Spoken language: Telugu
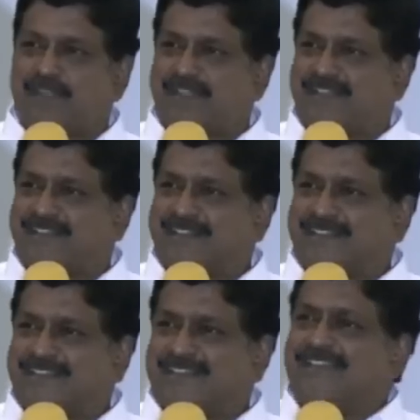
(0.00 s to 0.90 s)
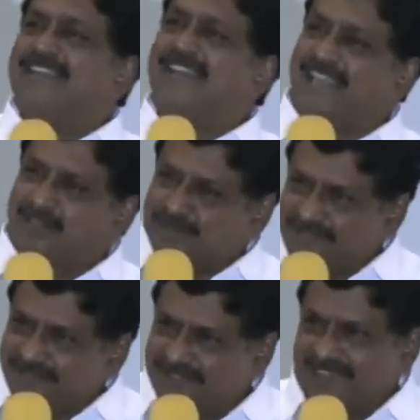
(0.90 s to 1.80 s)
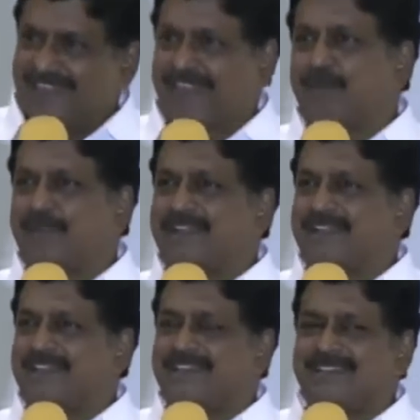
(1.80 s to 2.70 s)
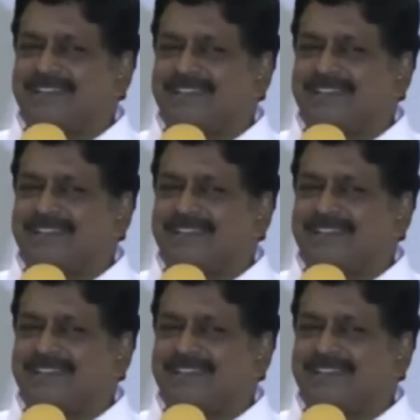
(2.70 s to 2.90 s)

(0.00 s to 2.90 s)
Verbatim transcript: పెట్టాలి లేదు చీఫ్ సెక్రటరీ పెట్టాలి